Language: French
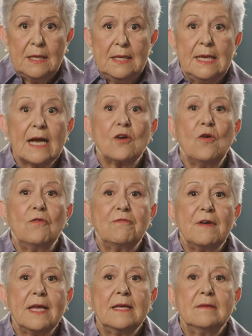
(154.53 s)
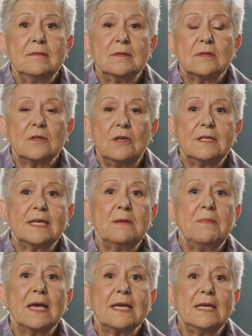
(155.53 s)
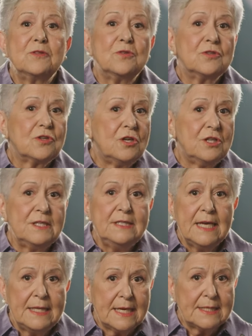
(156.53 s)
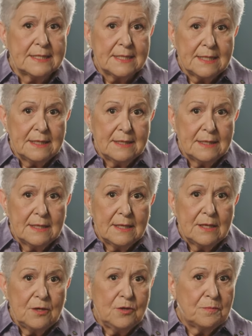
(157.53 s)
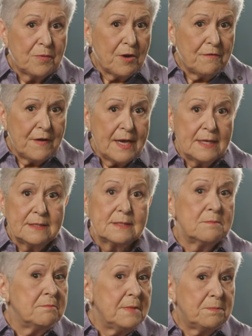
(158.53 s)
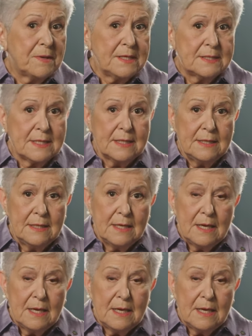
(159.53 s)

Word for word: Il la convainc que le Québec est une colonie annexée, une province méprisée